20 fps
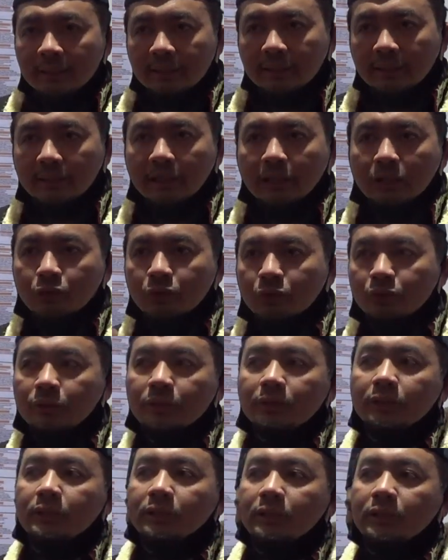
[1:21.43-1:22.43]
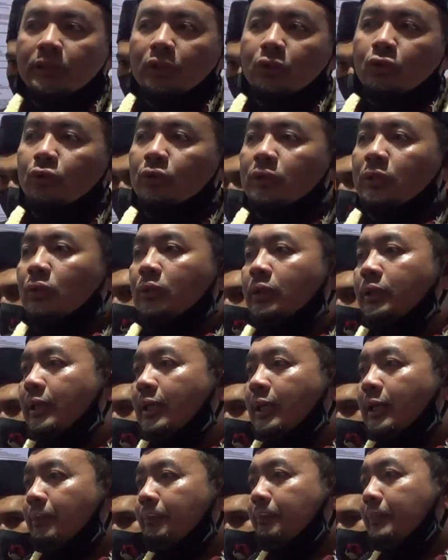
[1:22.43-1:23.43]
dan langsung diikuti oleh
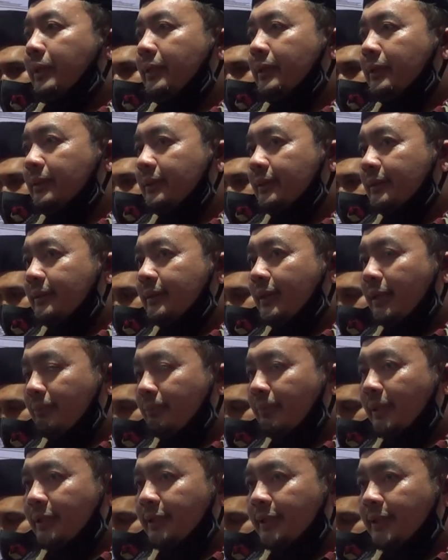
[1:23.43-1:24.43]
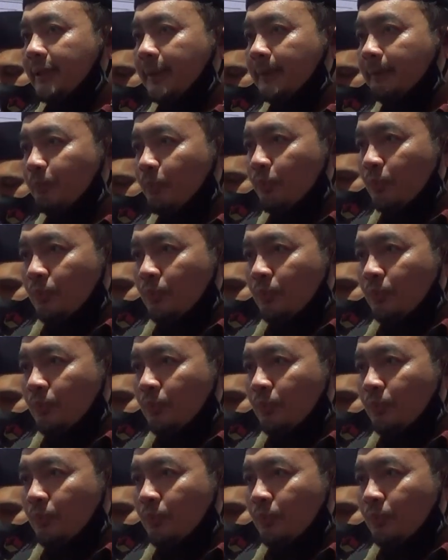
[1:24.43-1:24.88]
tahapan kampanye.